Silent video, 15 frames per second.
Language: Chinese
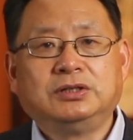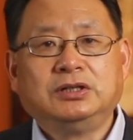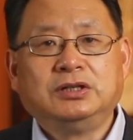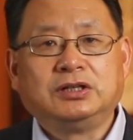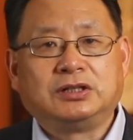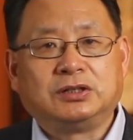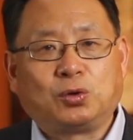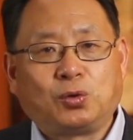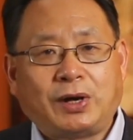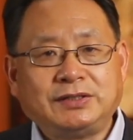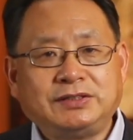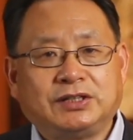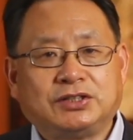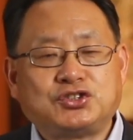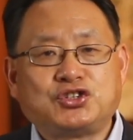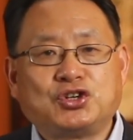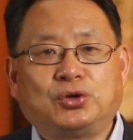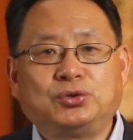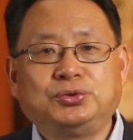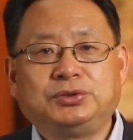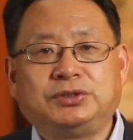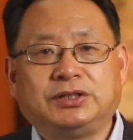和缓解焦
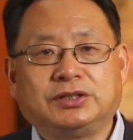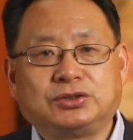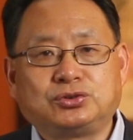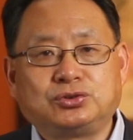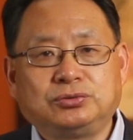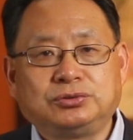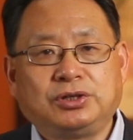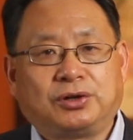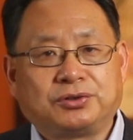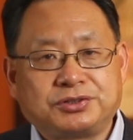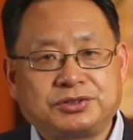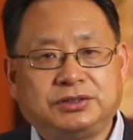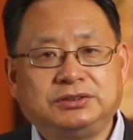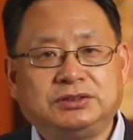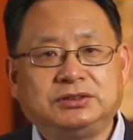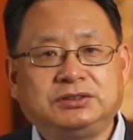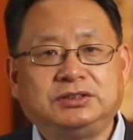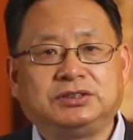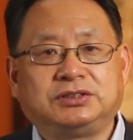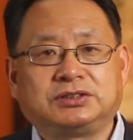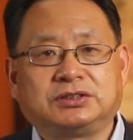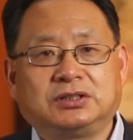虑的一个重要神经递
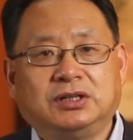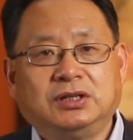质，